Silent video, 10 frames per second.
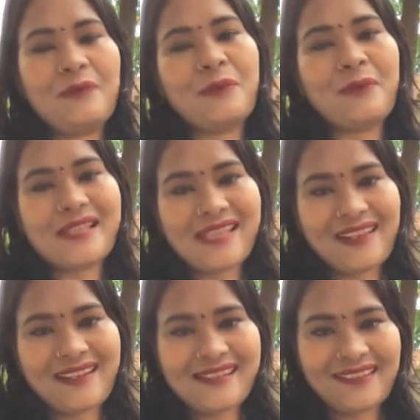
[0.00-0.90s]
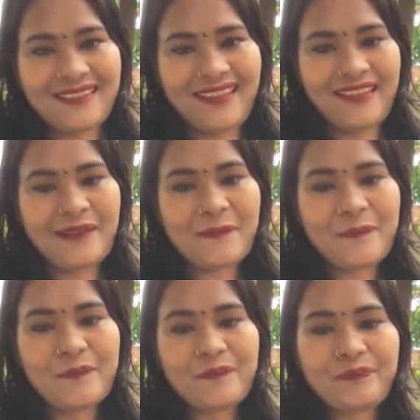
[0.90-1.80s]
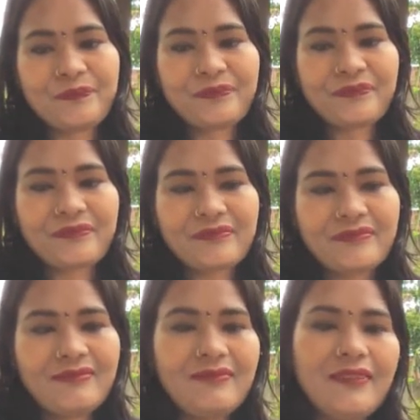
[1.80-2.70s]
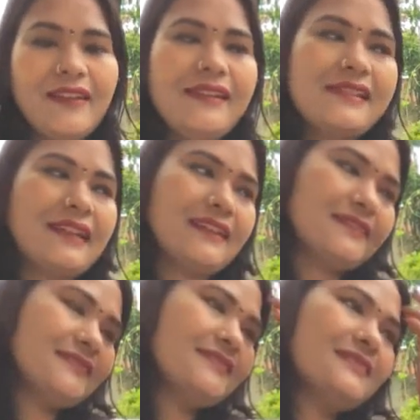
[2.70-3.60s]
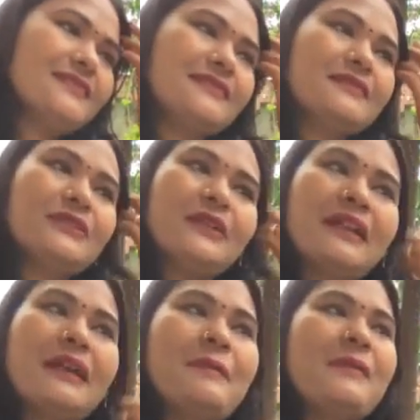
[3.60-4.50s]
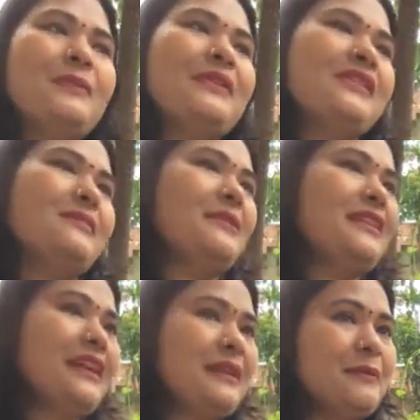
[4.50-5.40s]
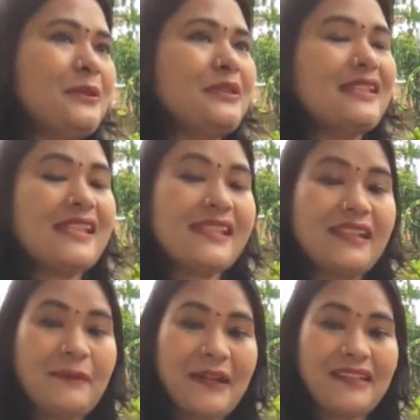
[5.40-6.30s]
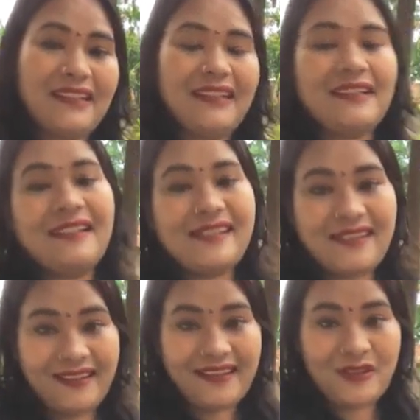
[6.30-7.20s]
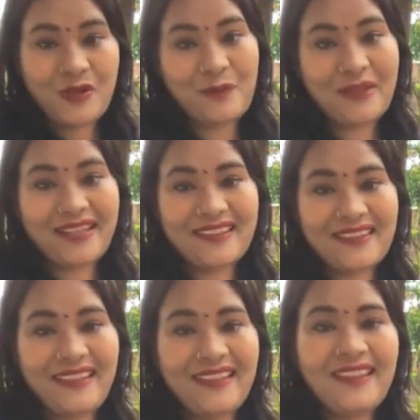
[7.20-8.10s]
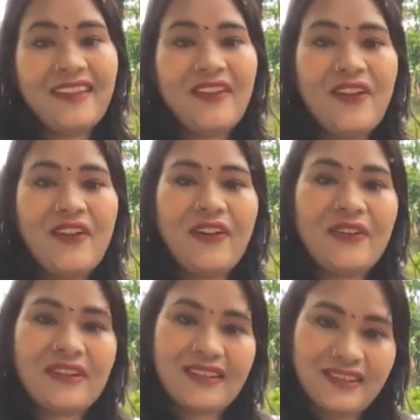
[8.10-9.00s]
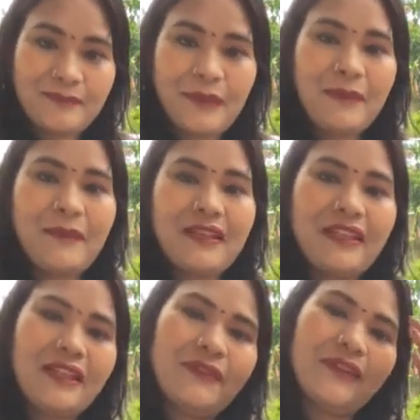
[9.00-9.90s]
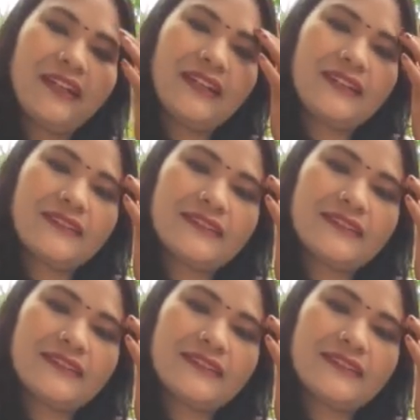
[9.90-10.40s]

वो वैसा कर सकती है निशा जो है अपनी पूरी जिम्मेदारी बहुत अच्छे से निभाती है टीचरिंग का जॉब भी करती है और प्रेम के दिए हुए हर